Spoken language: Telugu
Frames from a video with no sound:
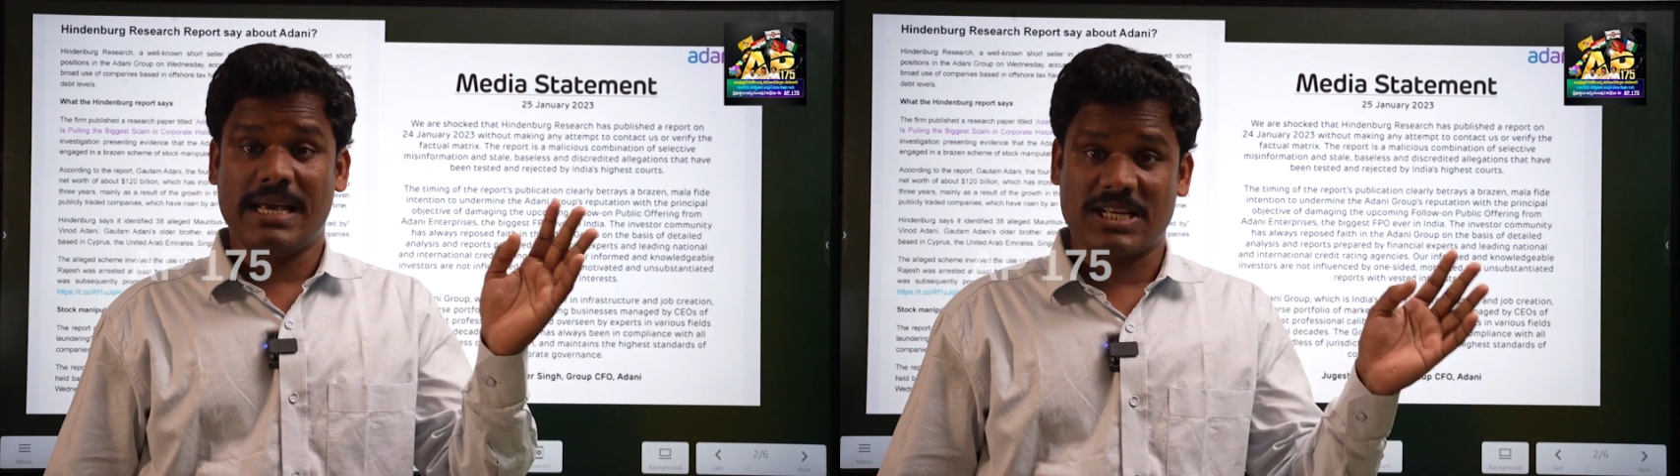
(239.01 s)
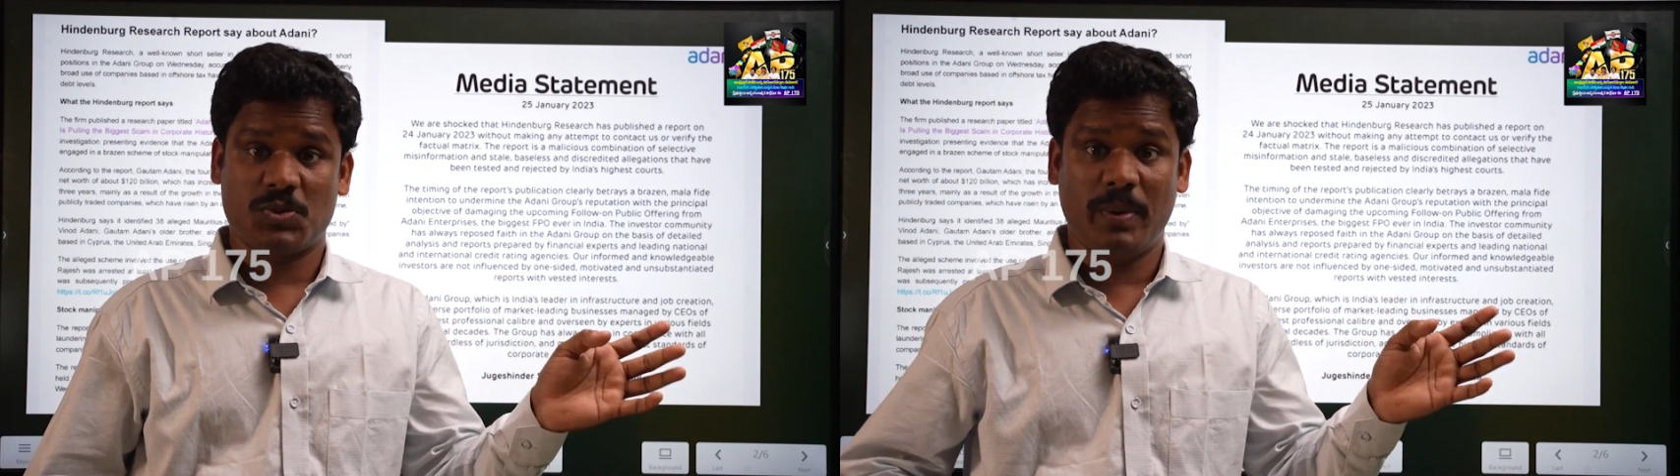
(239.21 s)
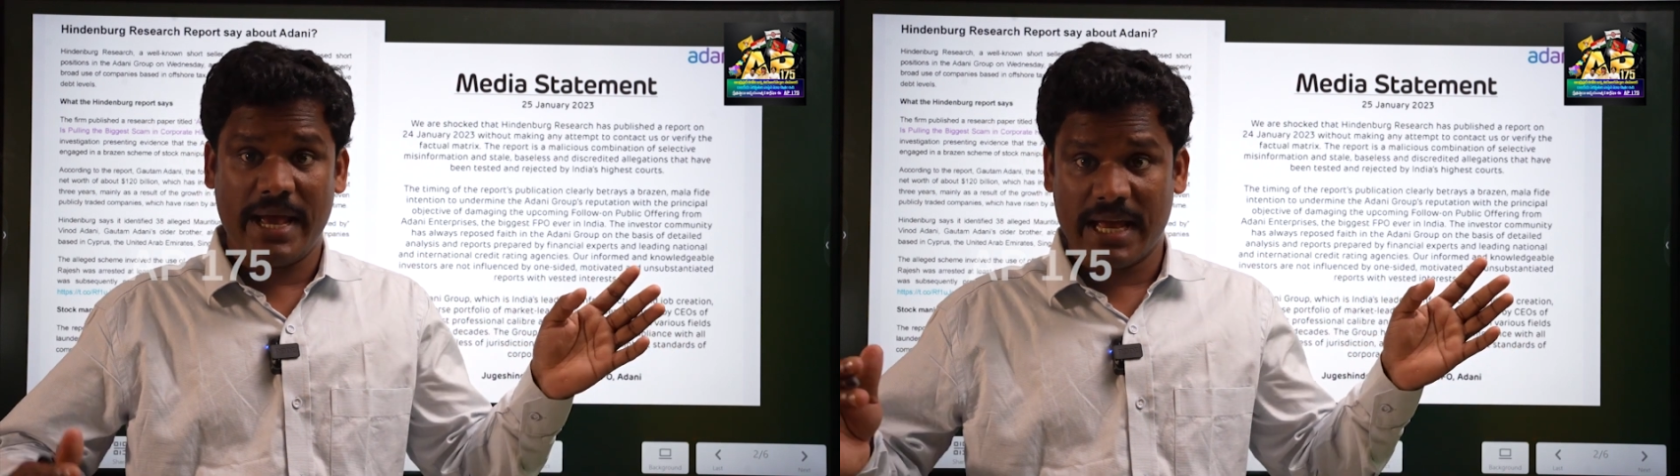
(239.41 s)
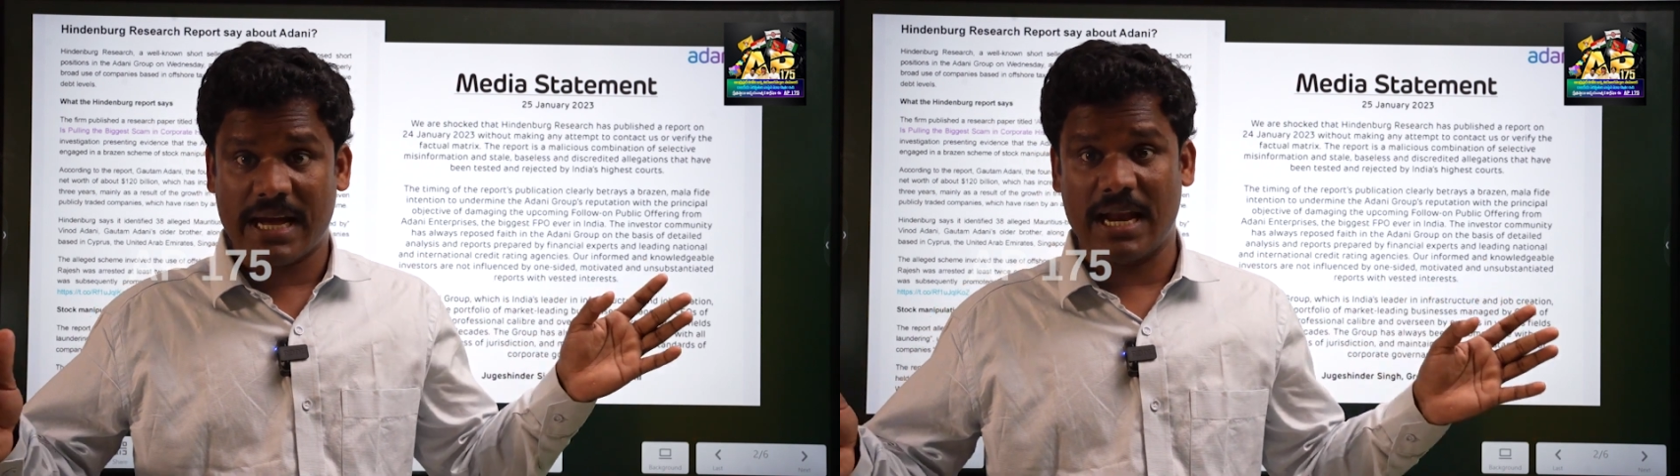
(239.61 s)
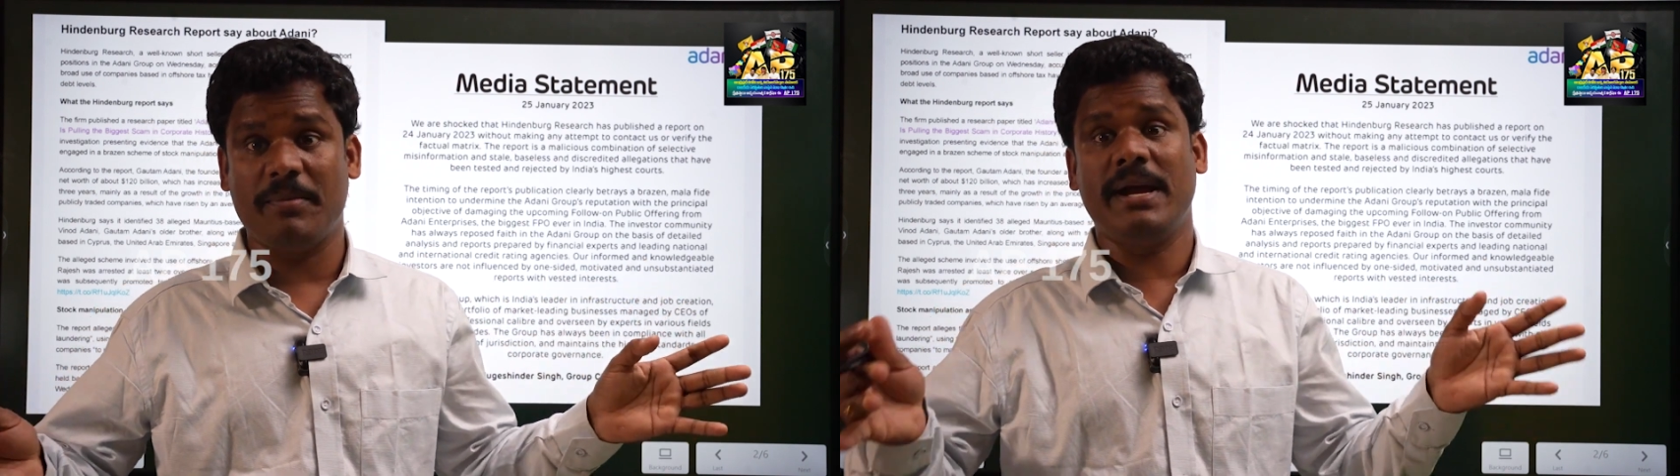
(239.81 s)
ఎస్బీఐ
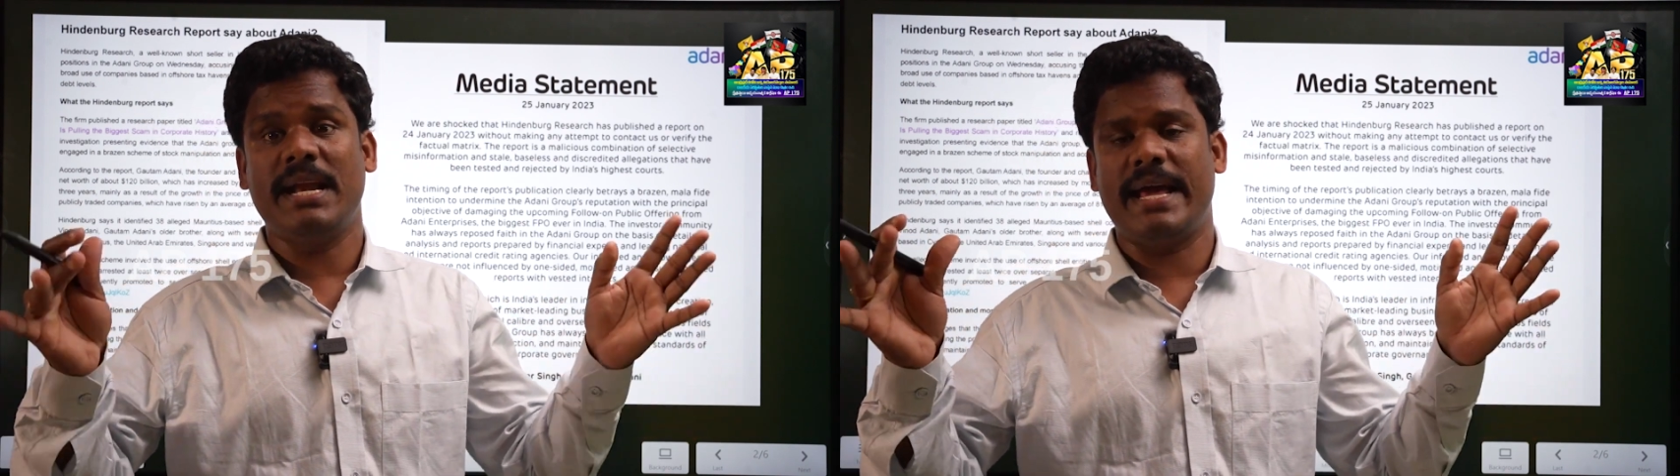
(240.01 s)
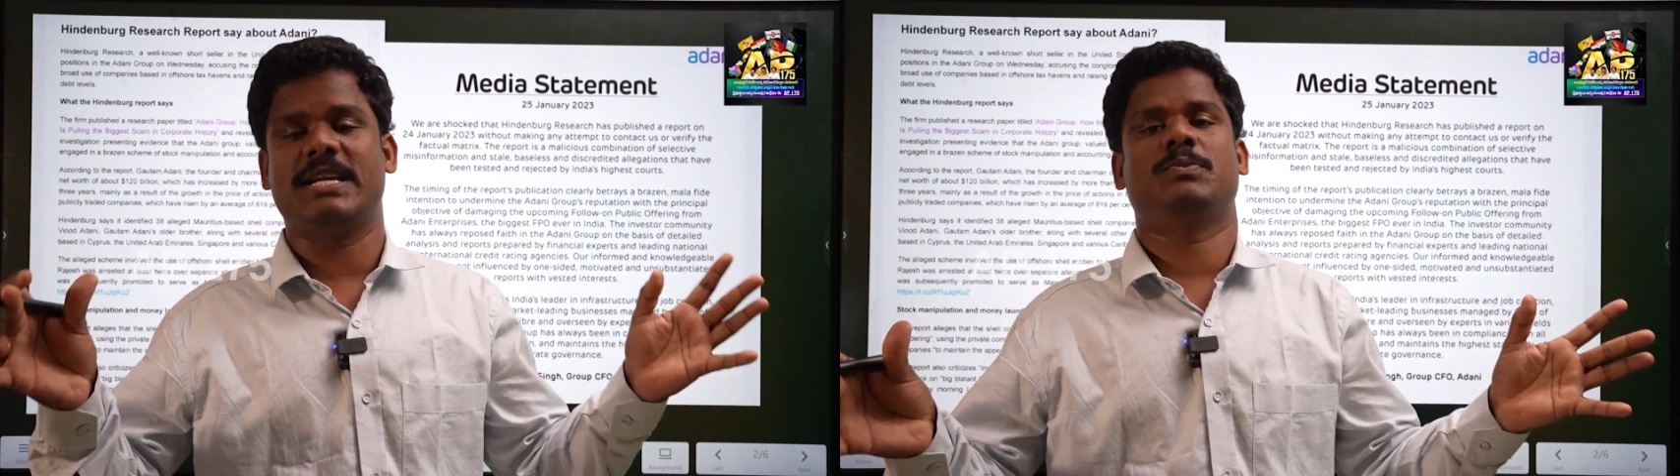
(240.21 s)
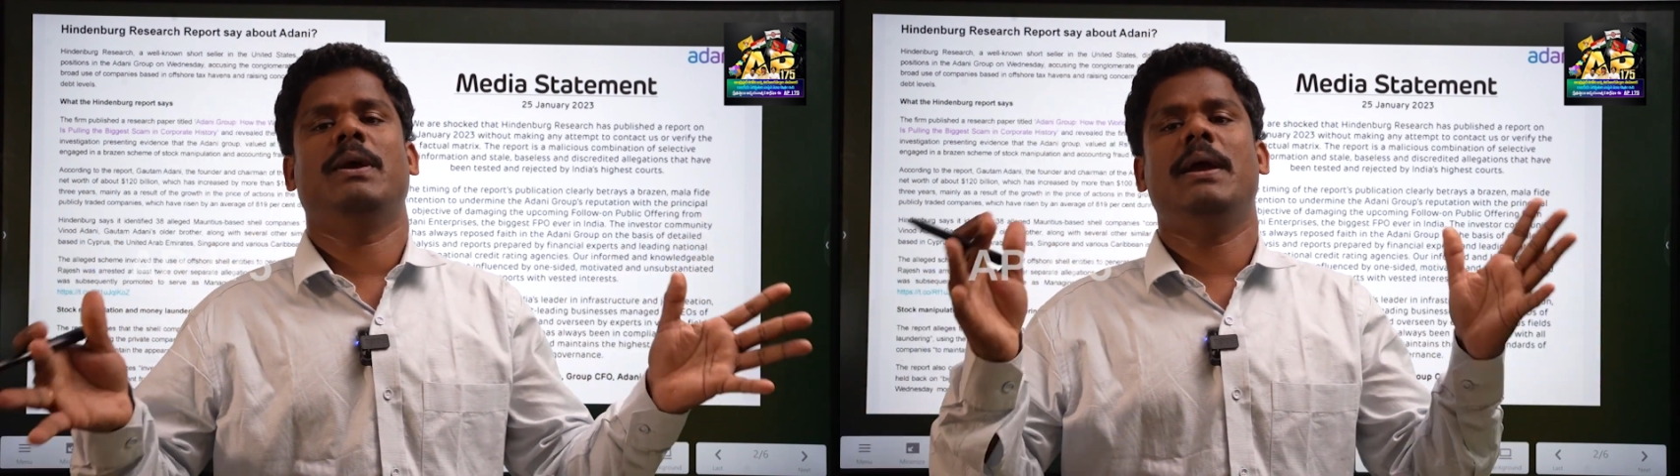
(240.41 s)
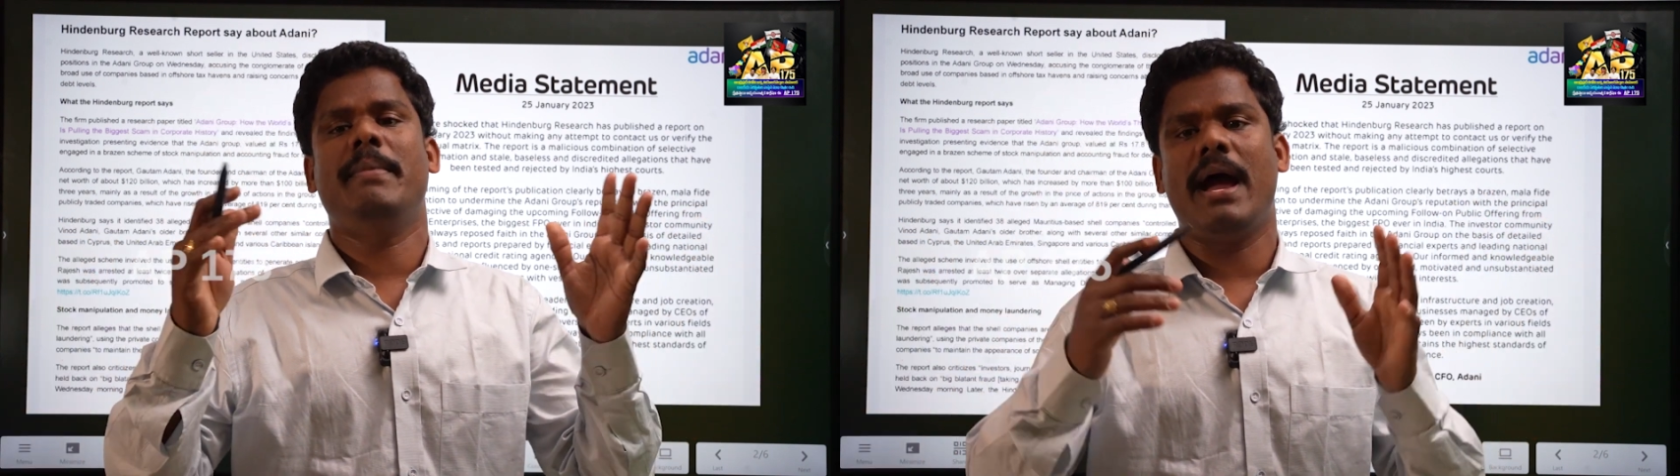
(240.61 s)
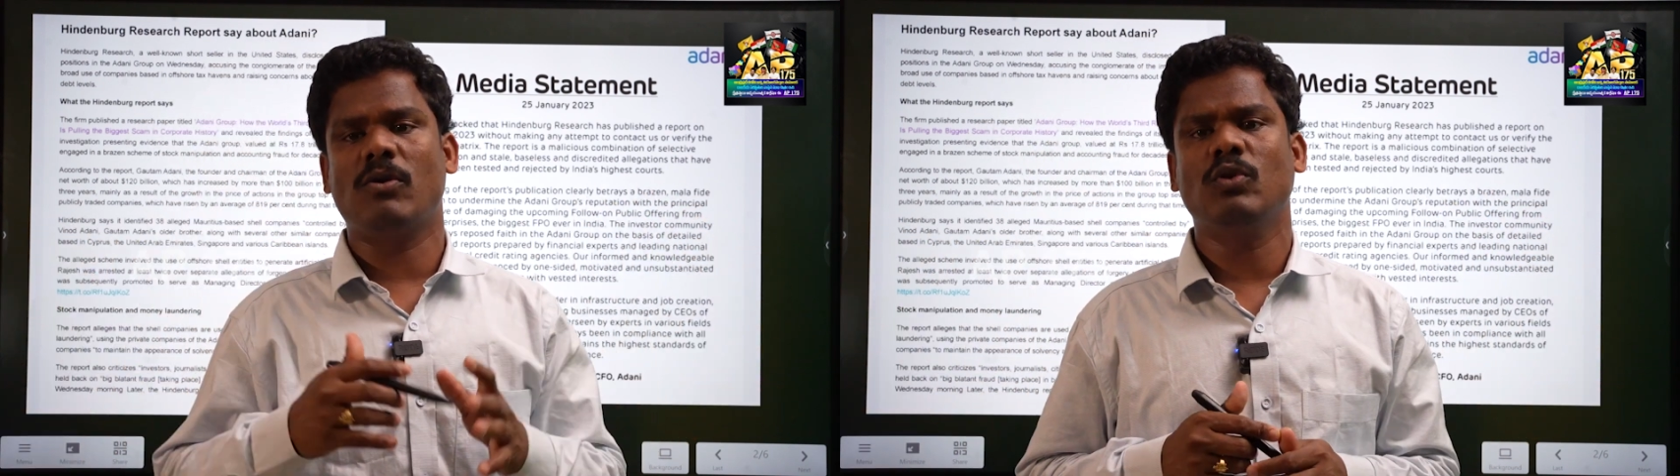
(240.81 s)
ఘనమైన ఎస్బీఐ
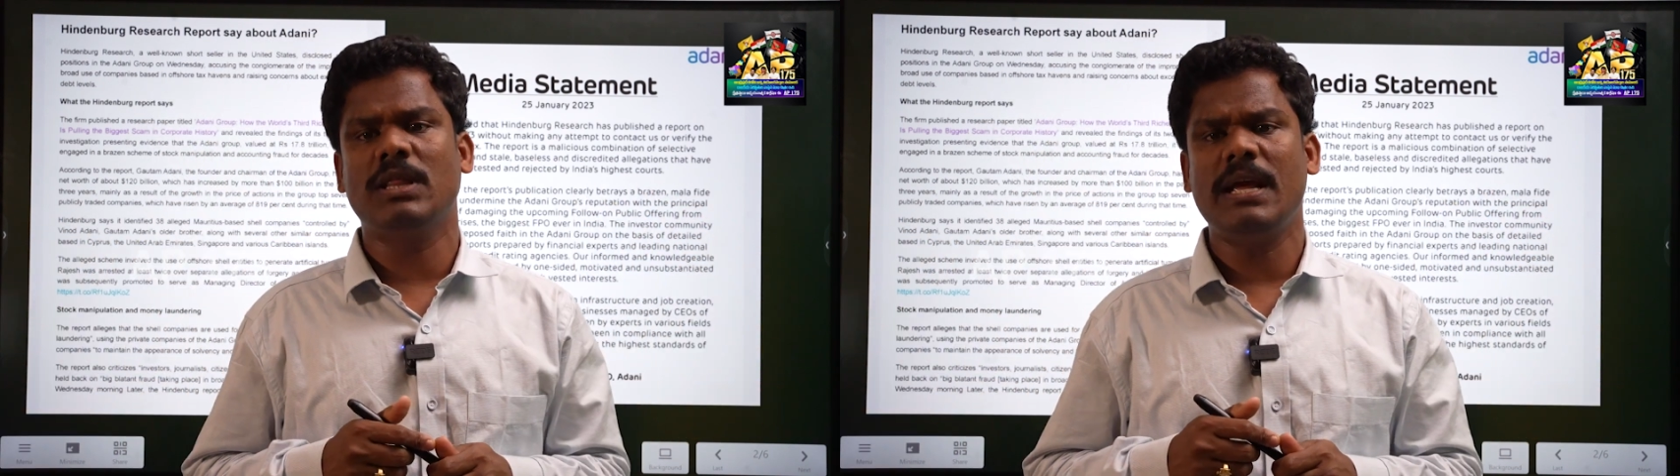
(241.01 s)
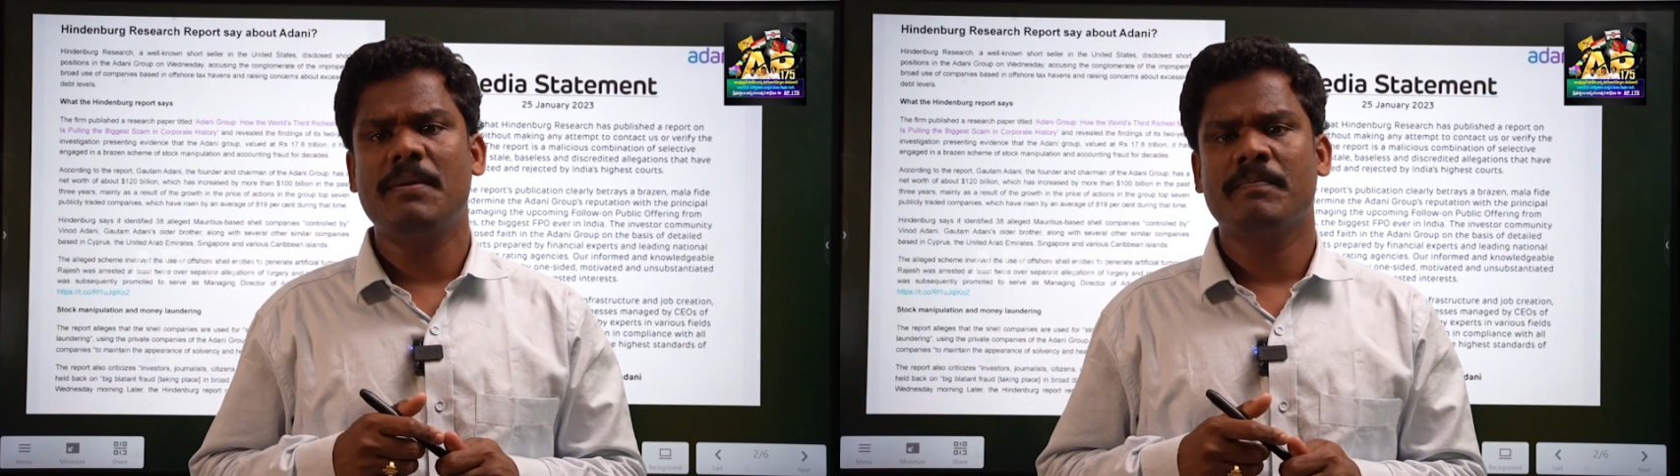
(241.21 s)
బ్యాంక్ ఉంది